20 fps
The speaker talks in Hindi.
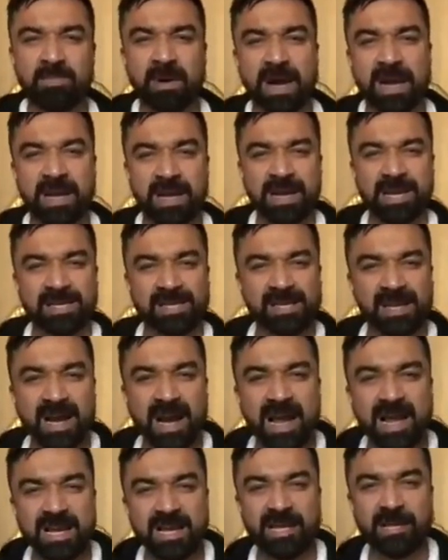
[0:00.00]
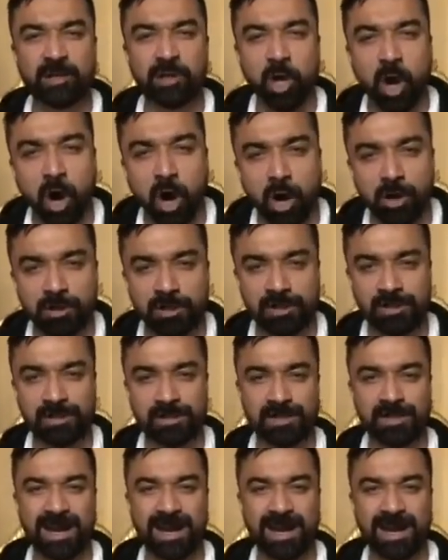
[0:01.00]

बाय इसराइली डॉग्स